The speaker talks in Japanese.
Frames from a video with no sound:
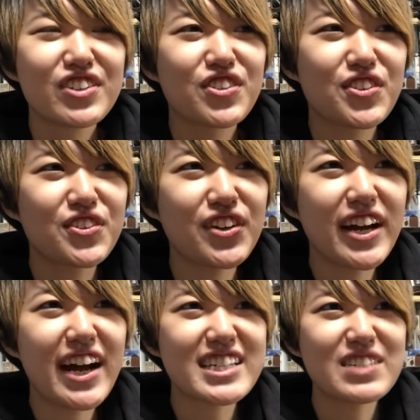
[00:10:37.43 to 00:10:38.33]
その曲
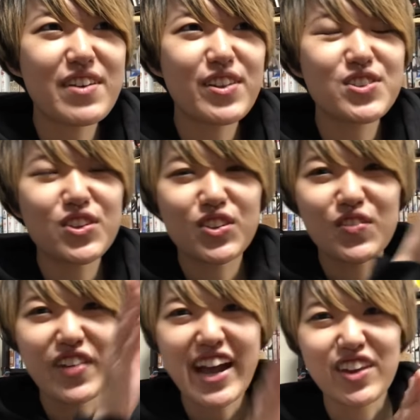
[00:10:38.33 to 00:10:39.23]
が始まるちょっ
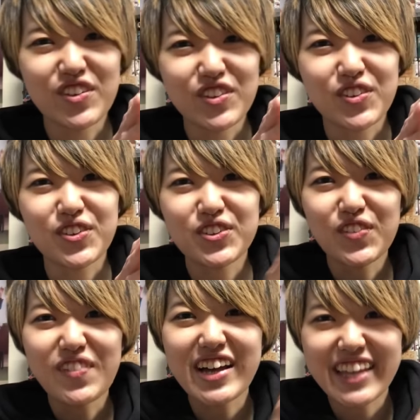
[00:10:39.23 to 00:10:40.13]
と前のこ
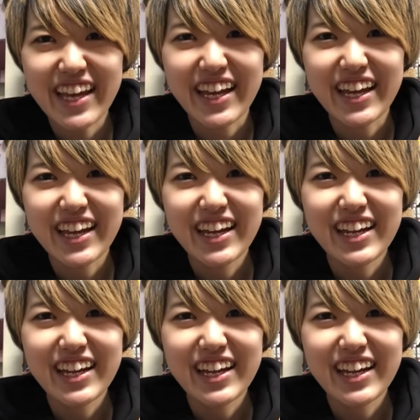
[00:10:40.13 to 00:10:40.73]
の間で